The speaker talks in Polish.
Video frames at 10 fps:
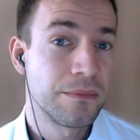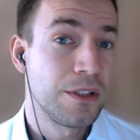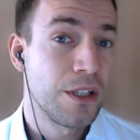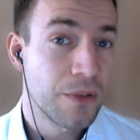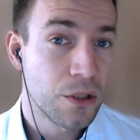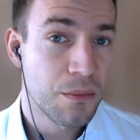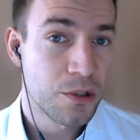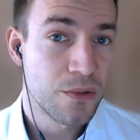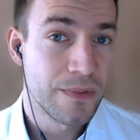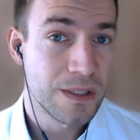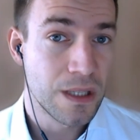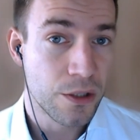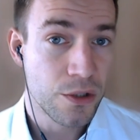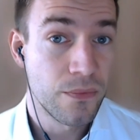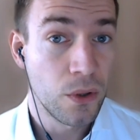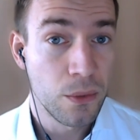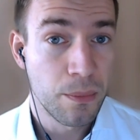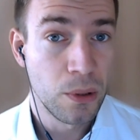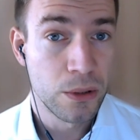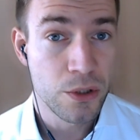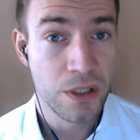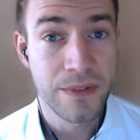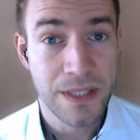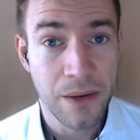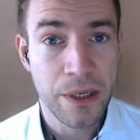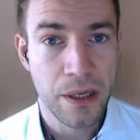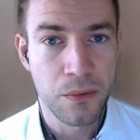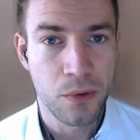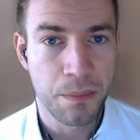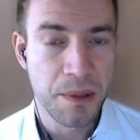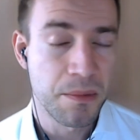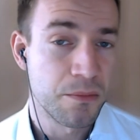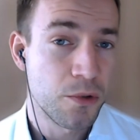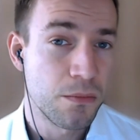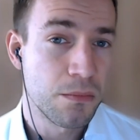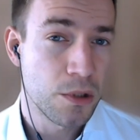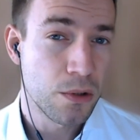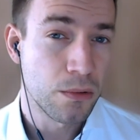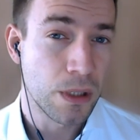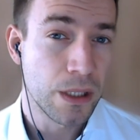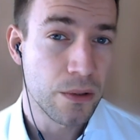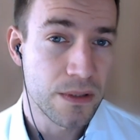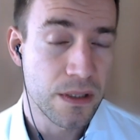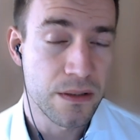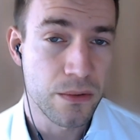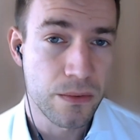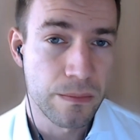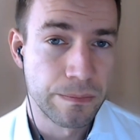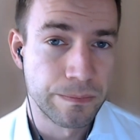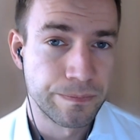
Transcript: nie wiadomo, czy wystarczy woli politycznej w całej Europie, bo musimy mieć tutaj konsensus.